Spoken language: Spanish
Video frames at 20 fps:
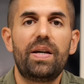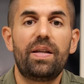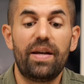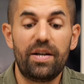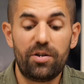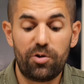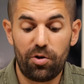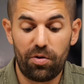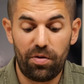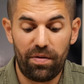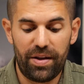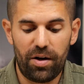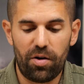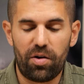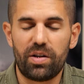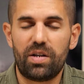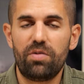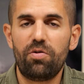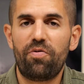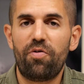Y de hecho, donde el
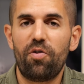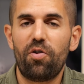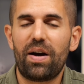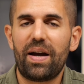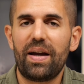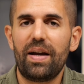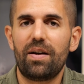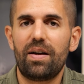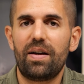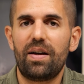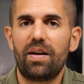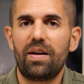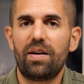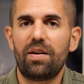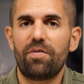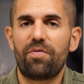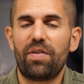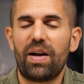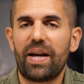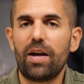objetivo floje,
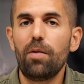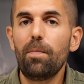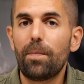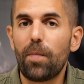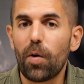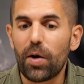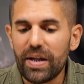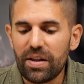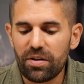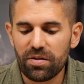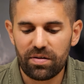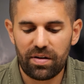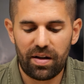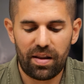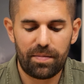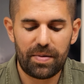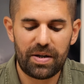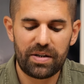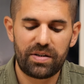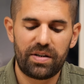eh, flaquea un poquito,
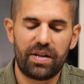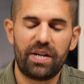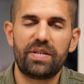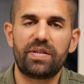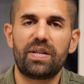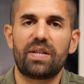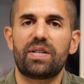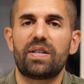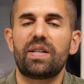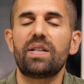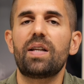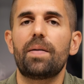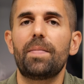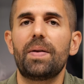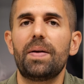nada más, es a 70